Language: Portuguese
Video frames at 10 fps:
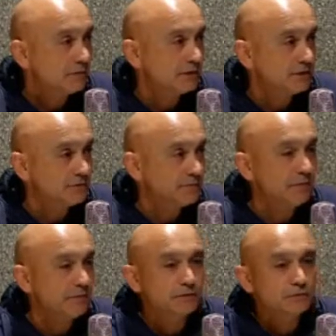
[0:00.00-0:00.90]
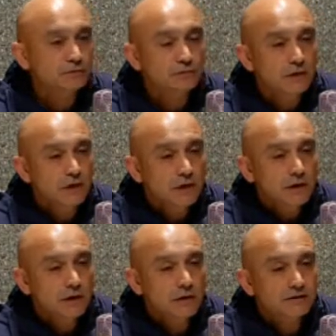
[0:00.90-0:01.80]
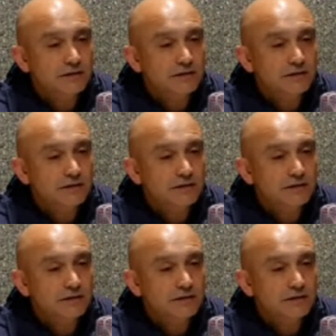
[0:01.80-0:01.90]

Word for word: portanto isso permite-nos eh,